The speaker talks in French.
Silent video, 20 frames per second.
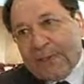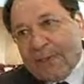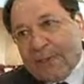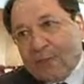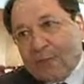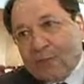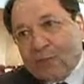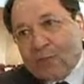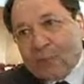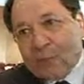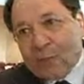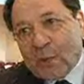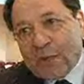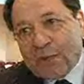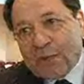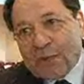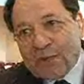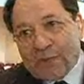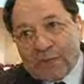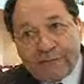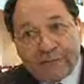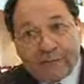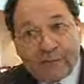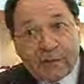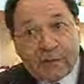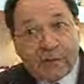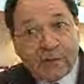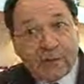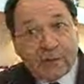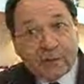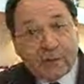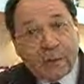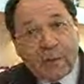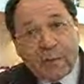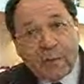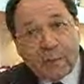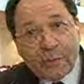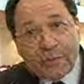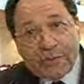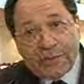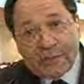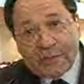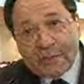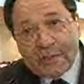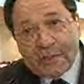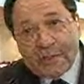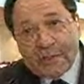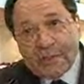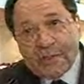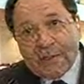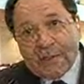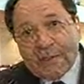Et que le choix qui a été fait, qui est un choix politique,